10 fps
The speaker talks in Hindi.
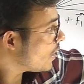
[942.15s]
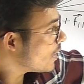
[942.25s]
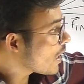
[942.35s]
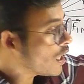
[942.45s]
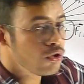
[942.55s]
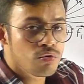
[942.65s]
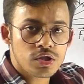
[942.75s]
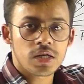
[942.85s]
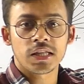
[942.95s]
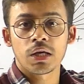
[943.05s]
इनका
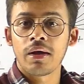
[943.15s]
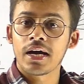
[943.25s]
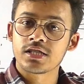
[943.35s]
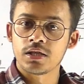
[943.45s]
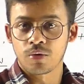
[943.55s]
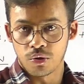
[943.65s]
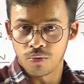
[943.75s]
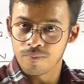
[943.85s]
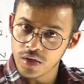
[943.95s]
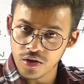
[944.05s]
यूज करते हुए अचीव करो
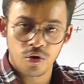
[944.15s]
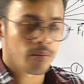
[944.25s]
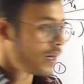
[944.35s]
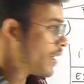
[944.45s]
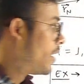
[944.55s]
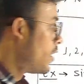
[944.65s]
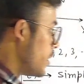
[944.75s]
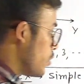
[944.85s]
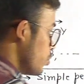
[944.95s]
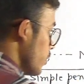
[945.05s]
करो एक बार
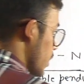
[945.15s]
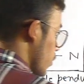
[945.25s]
देखो जो